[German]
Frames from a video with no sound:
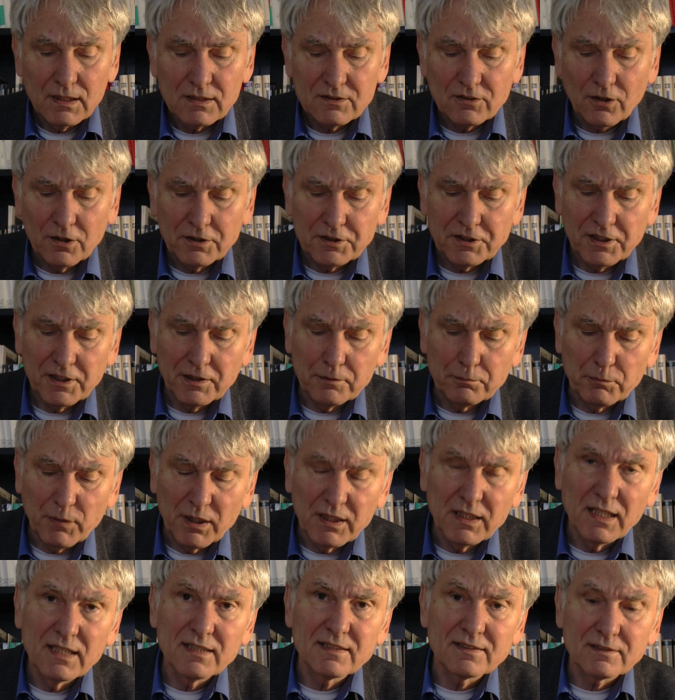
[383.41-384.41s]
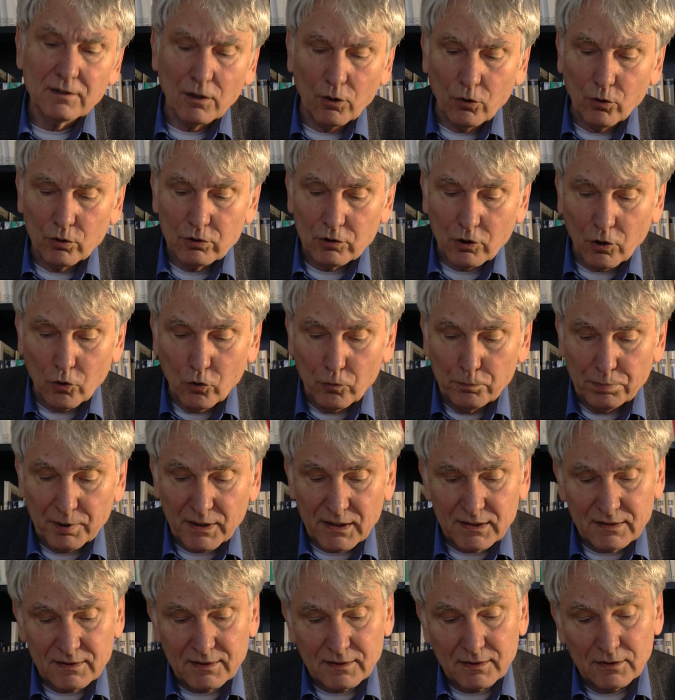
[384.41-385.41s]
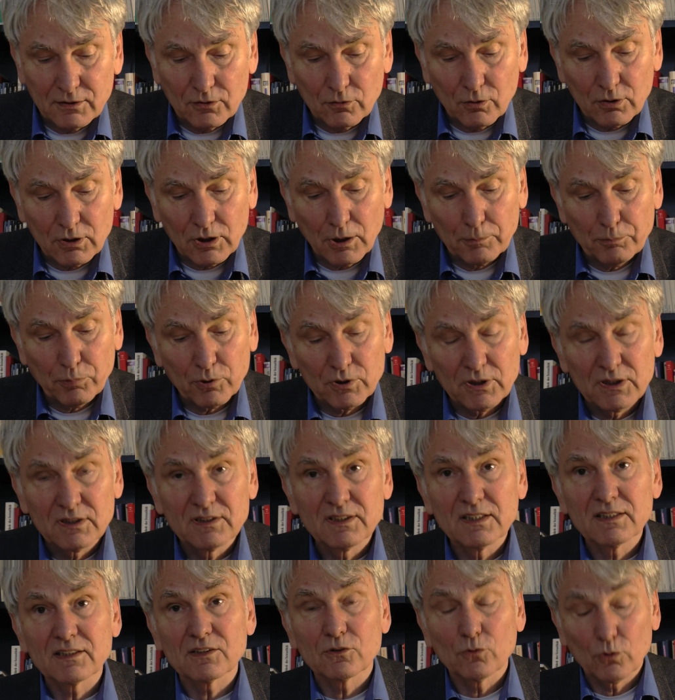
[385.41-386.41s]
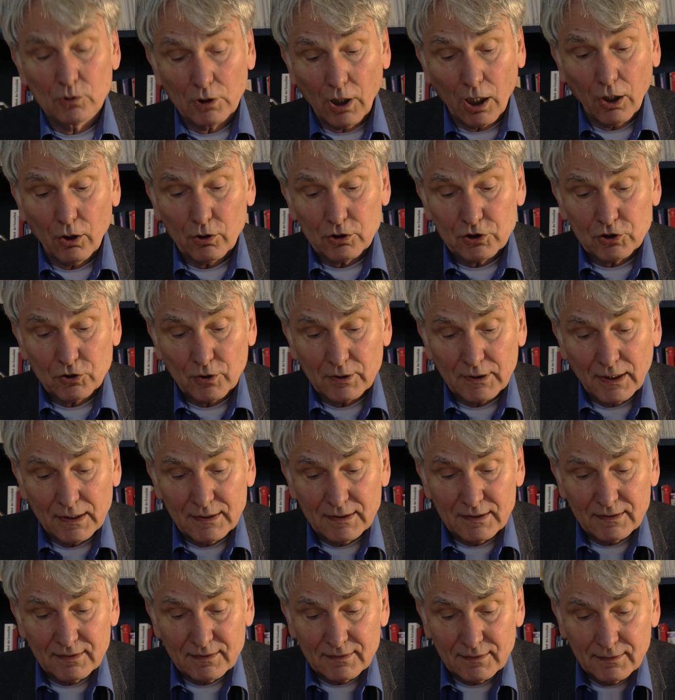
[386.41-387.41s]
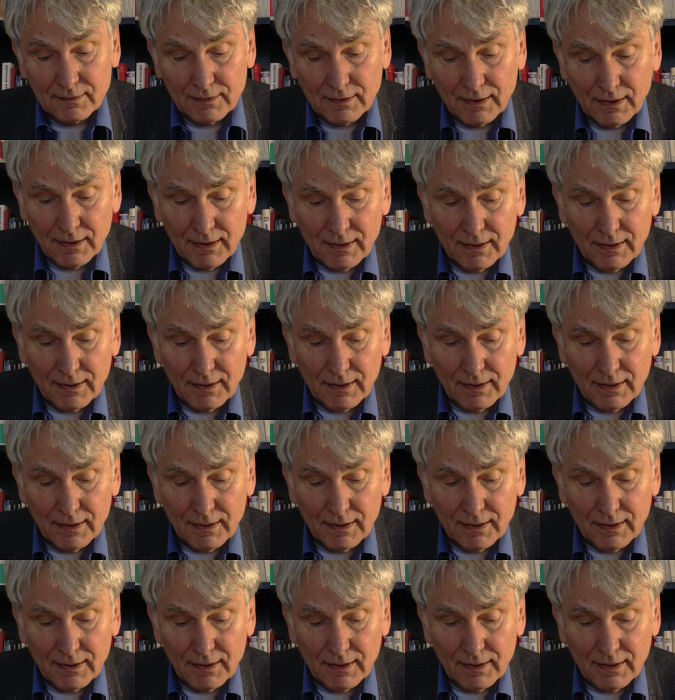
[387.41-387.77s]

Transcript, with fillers: Solche Minister oder Obristen oder Polizisten oder auch Journalisten,